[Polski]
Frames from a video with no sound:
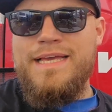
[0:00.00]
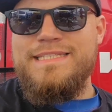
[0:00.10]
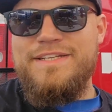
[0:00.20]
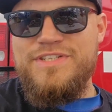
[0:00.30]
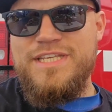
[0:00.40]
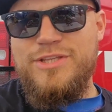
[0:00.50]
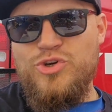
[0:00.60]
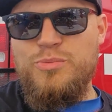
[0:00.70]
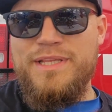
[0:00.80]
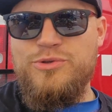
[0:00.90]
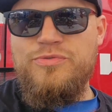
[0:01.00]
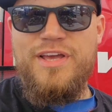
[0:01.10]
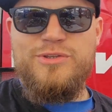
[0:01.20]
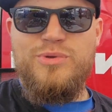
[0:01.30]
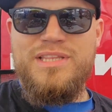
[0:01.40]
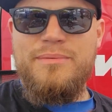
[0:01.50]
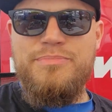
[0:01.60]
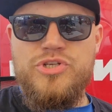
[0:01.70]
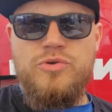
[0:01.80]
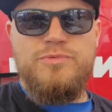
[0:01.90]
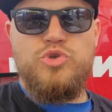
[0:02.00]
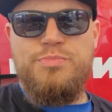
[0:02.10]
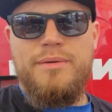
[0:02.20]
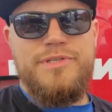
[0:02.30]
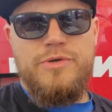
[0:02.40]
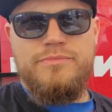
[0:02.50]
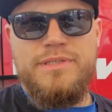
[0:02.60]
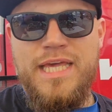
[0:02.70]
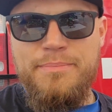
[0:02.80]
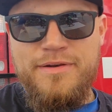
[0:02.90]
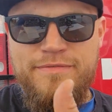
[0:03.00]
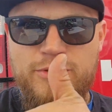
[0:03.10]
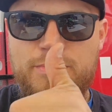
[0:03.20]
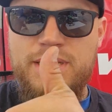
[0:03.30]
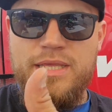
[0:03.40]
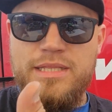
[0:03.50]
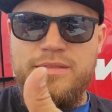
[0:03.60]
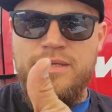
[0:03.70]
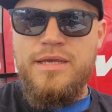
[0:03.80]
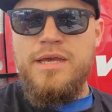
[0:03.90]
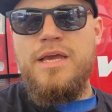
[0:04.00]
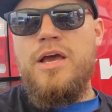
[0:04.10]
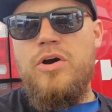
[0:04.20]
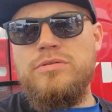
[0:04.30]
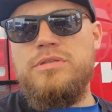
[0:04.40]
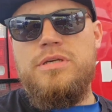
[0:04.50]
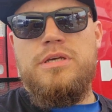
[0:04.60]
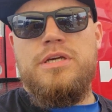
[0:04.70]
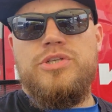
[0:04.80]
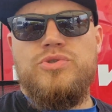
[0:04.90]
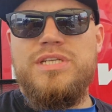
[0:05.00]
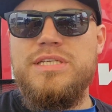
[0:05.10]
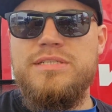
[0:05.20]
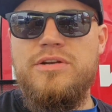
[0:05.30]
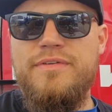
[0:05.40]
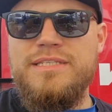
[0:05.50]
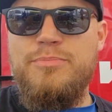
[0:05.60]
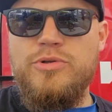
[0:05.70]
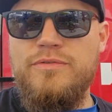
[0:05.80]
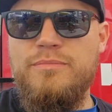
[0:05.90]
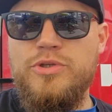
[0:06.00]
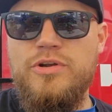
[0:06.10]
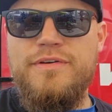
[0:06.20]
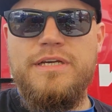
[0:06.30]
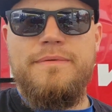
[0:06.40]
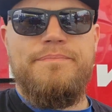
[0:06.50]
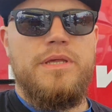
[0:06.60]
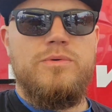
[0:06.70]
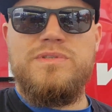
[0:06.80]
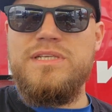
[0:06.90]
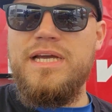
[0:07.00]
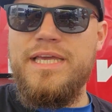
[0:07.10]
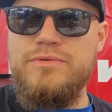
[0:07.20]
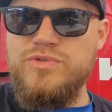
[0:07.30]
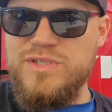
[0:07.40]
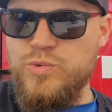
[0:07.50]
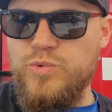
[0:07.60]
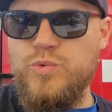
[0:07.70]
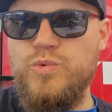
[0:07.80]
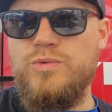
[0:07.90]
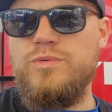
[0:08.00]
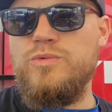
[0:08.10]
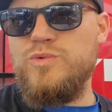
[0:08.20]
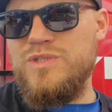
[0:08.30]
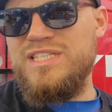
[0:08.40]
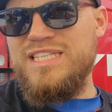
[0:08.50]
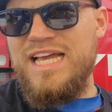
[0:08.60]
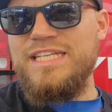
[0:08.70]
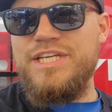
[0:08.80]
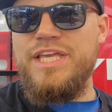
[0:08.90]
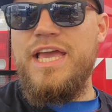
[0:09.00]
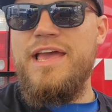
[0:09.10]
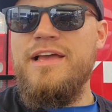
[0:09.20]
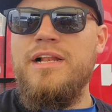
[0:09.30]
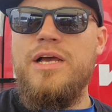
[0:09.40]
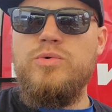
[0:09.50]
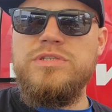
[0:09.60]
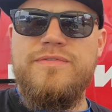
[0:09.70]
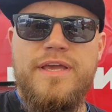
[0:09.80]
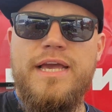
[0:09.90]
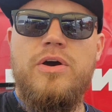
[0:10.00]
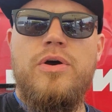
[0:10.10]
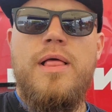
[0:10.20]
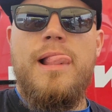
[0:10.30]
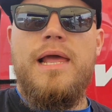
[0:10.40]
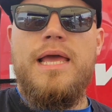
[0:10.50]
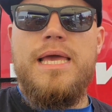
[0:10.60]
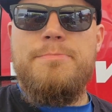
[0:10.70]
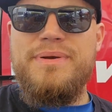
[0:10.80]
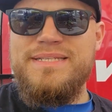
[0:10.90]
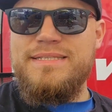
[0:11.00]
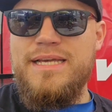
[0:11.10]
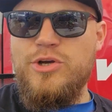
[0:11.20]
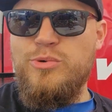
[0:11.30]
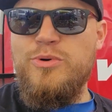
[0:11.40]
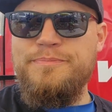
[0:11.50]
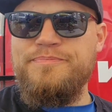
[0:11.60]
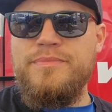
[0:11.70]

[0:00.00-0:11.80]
Z tych wszystkich dokumentów, które tam piszą, skupiamy się najpierw numer jeden. Od e, Książeczki Zdrowia Sportów Motorowych e, uzyskaje, uzysku, uzyskacie je u swojego e, prezesa klubu.